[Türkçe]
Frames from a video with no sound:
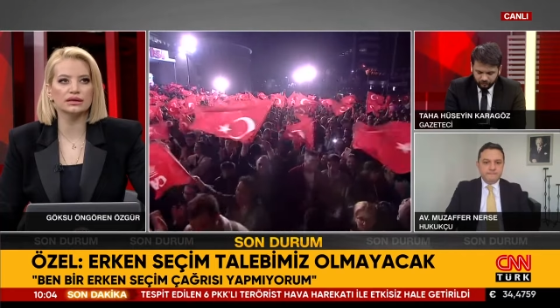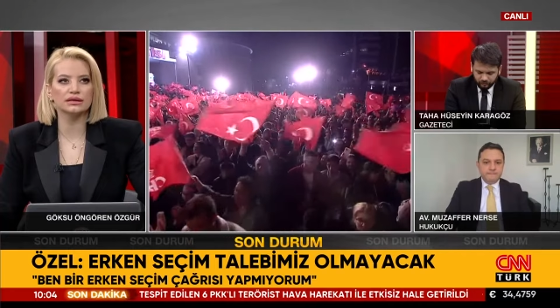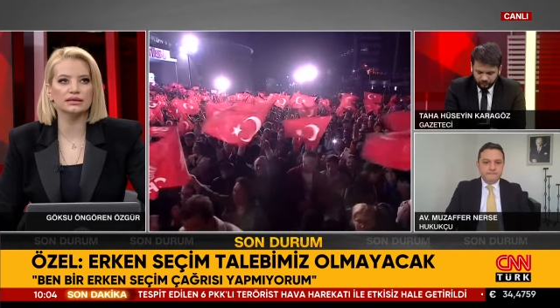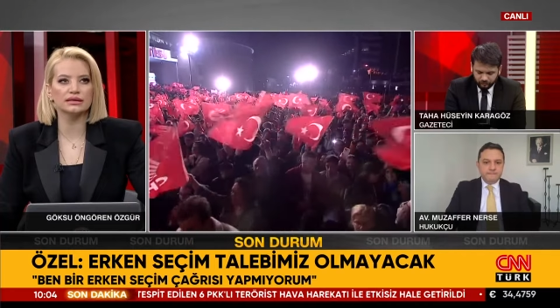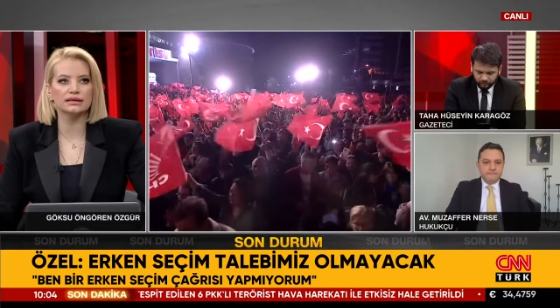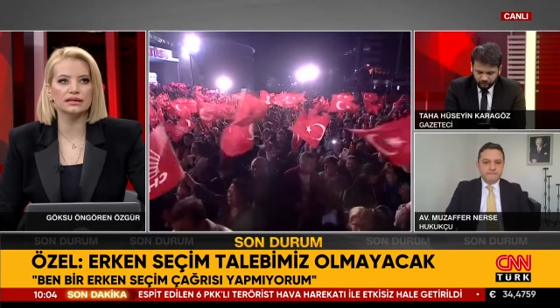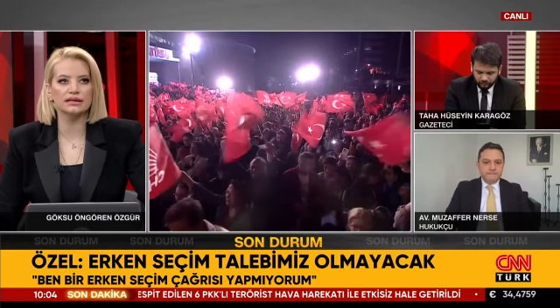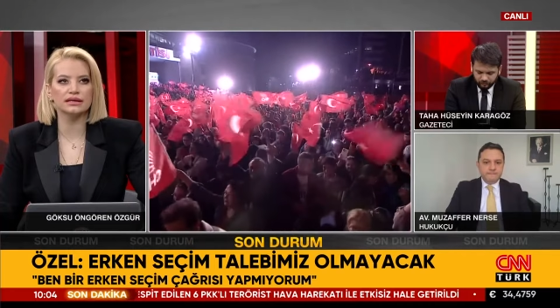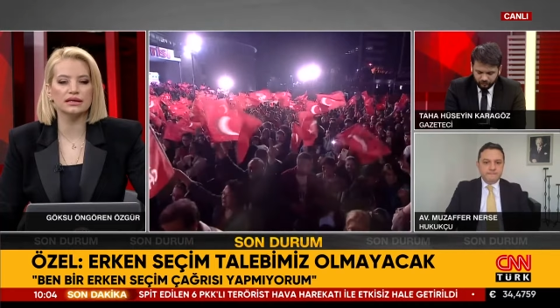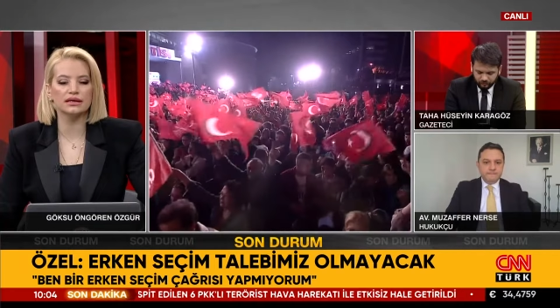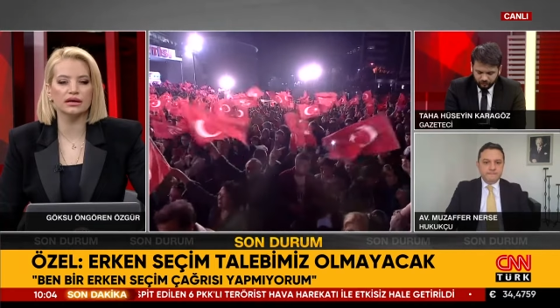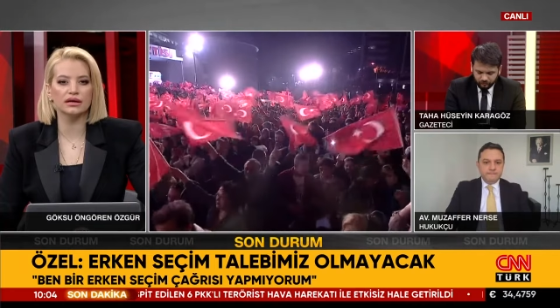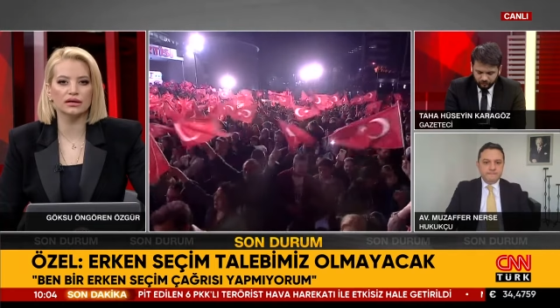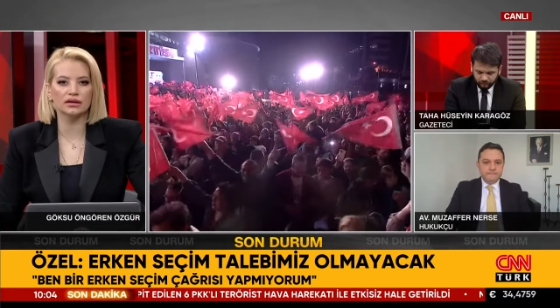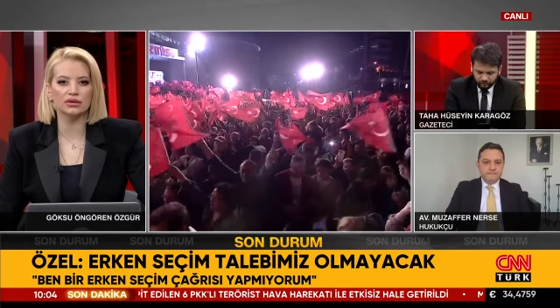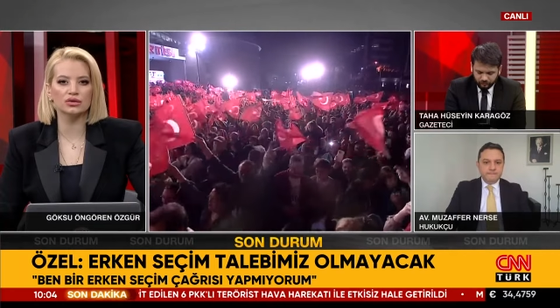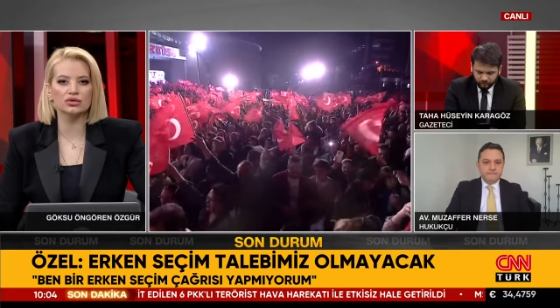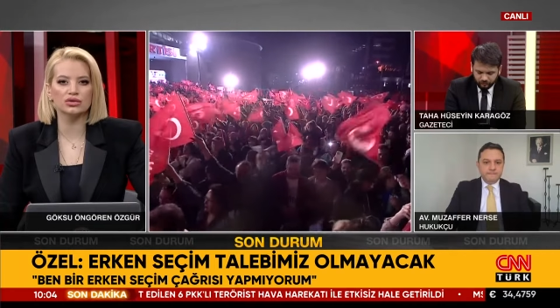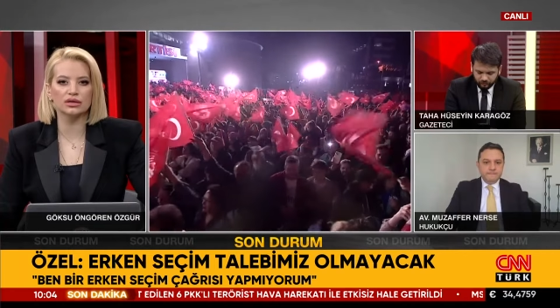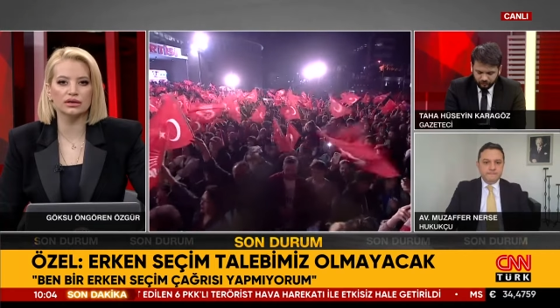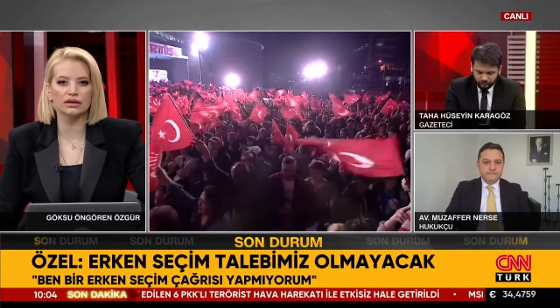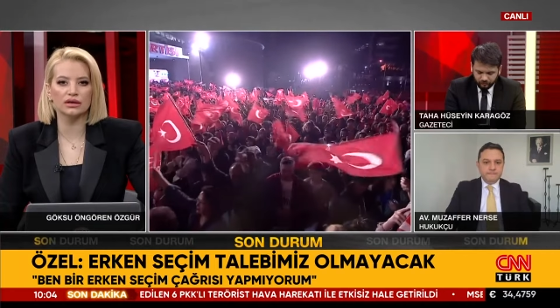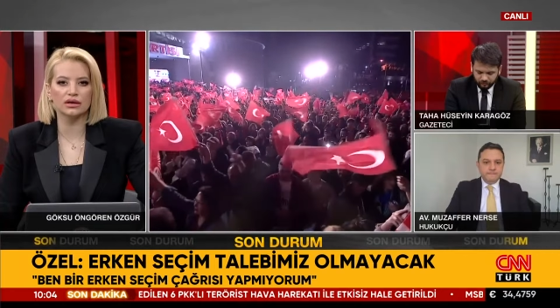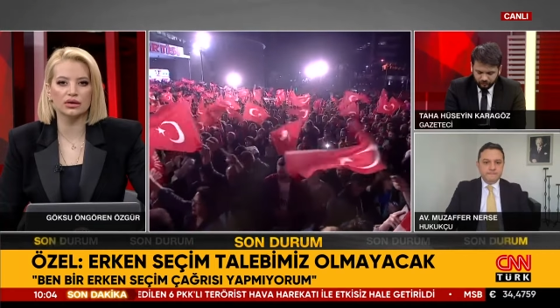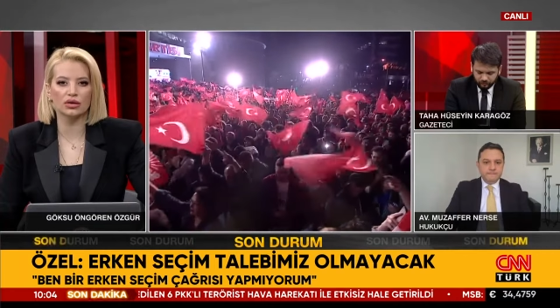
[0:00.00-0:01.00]
Sayın
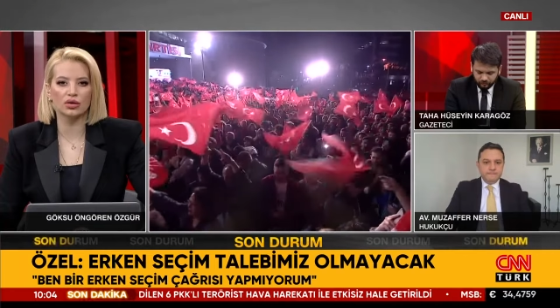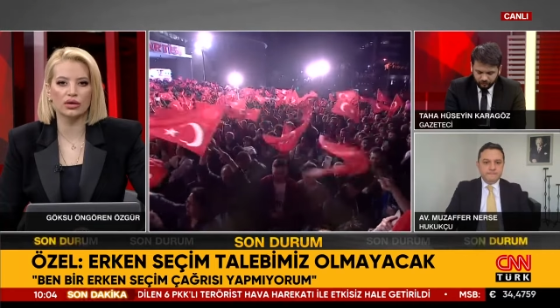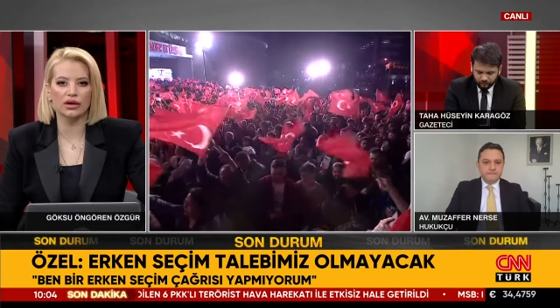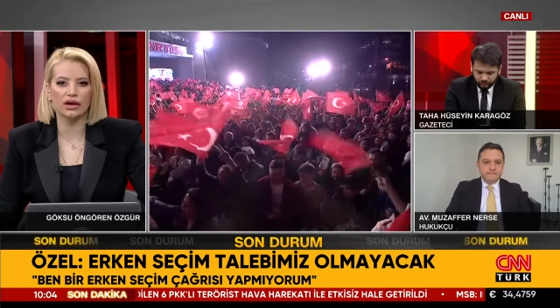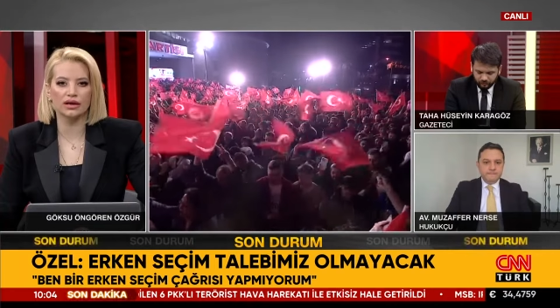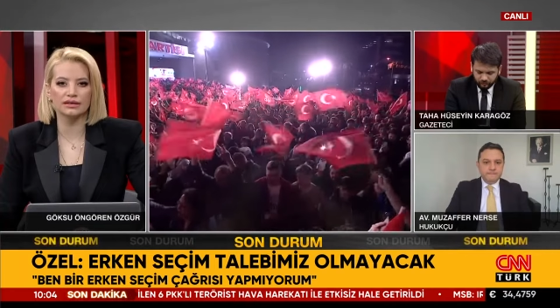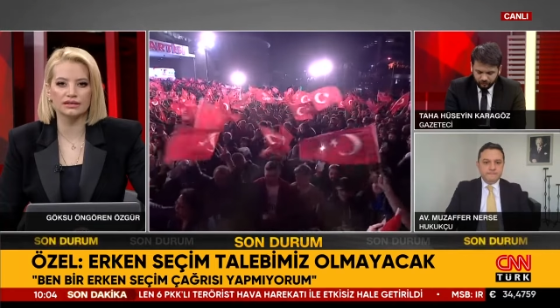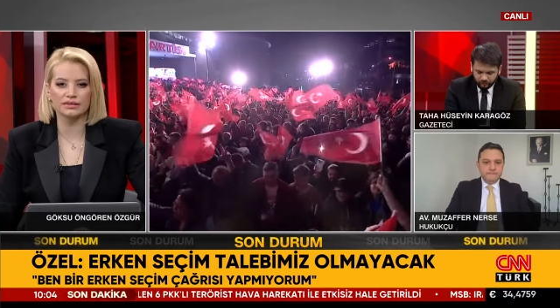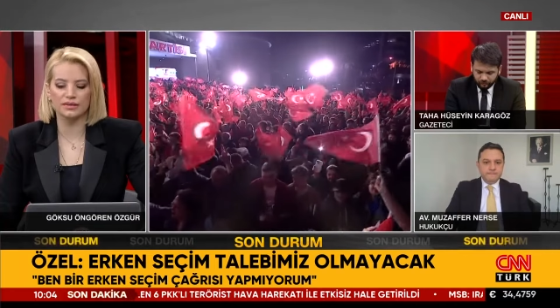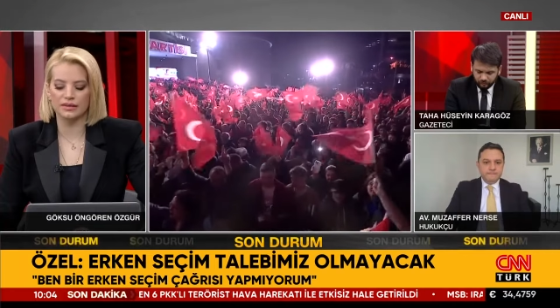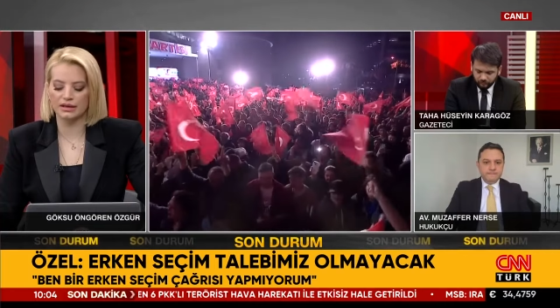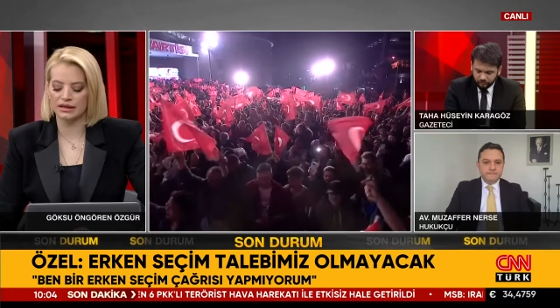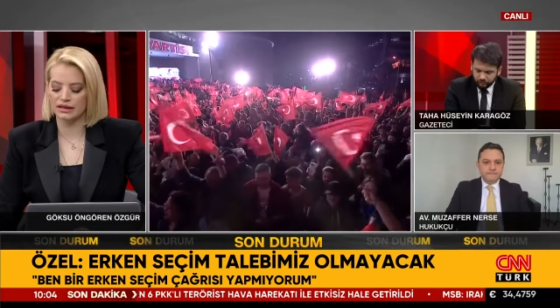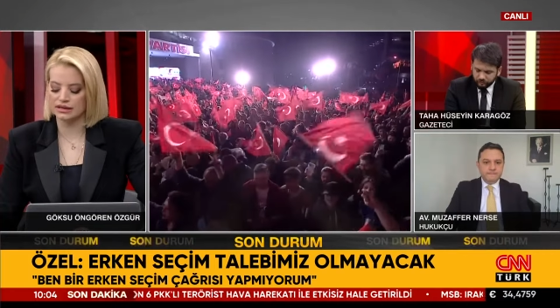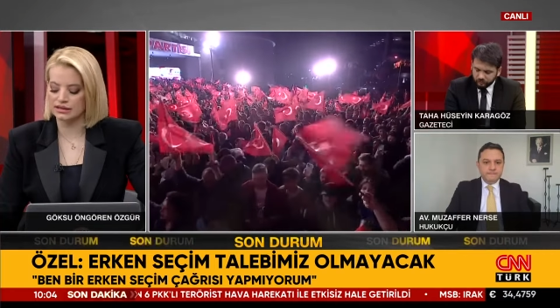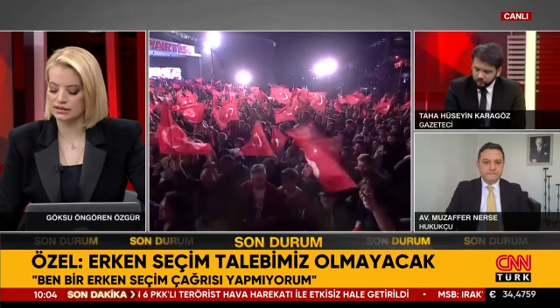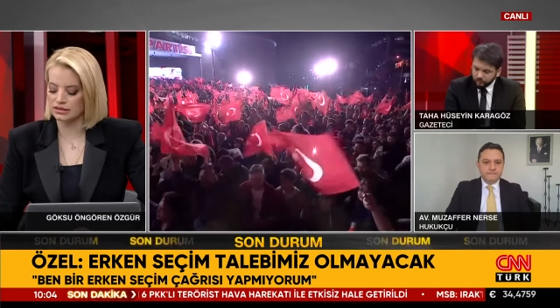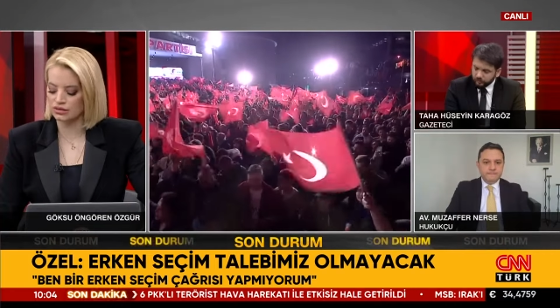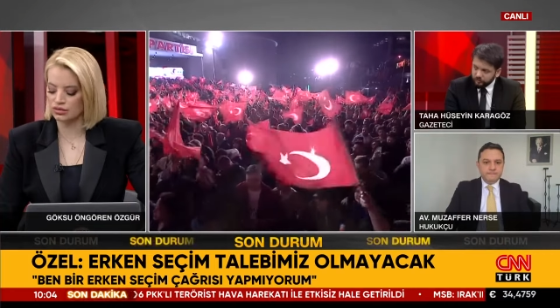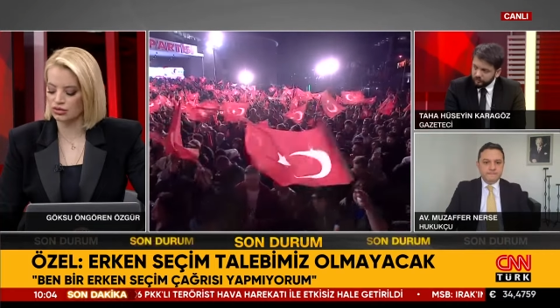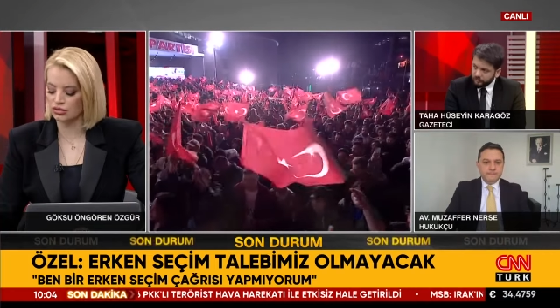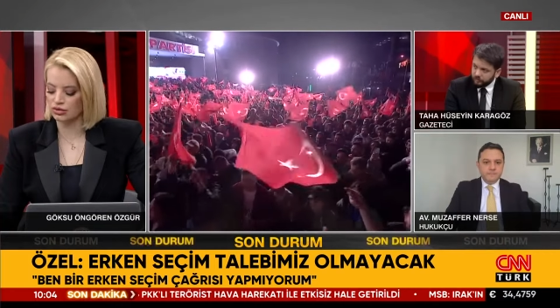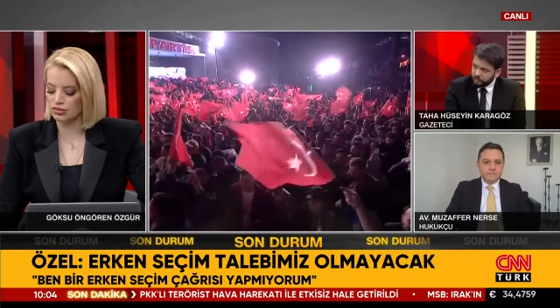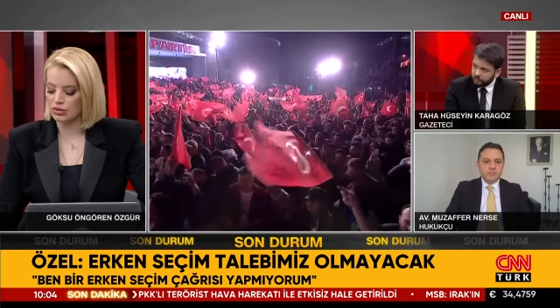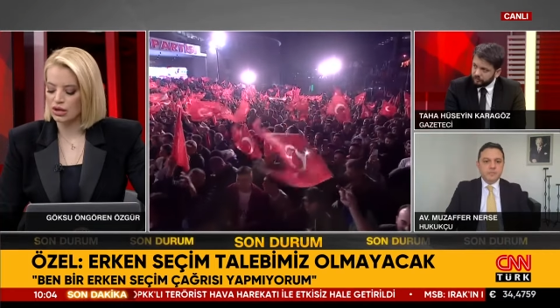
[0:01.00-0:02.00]
Karagöz'e de yöneltmek
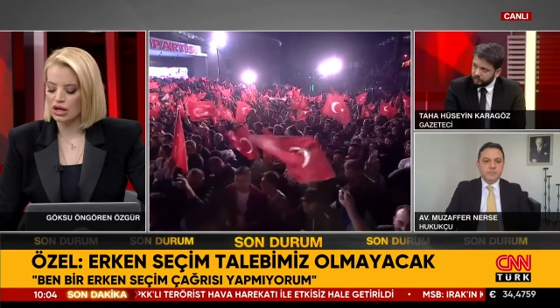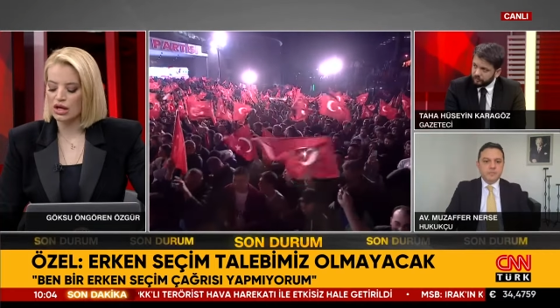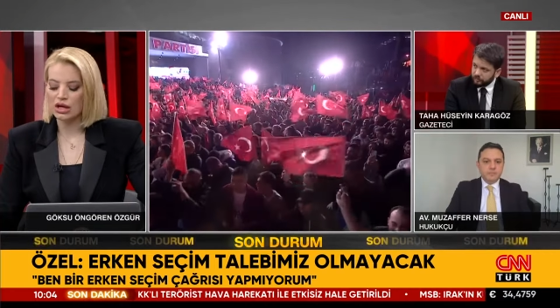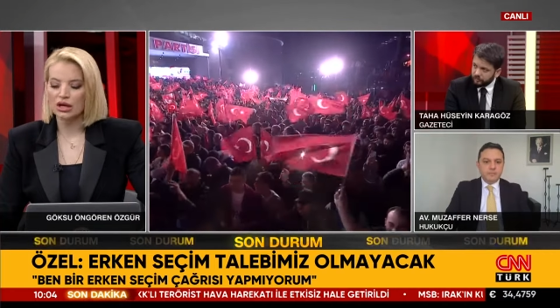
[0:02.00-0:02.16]
istiyorum.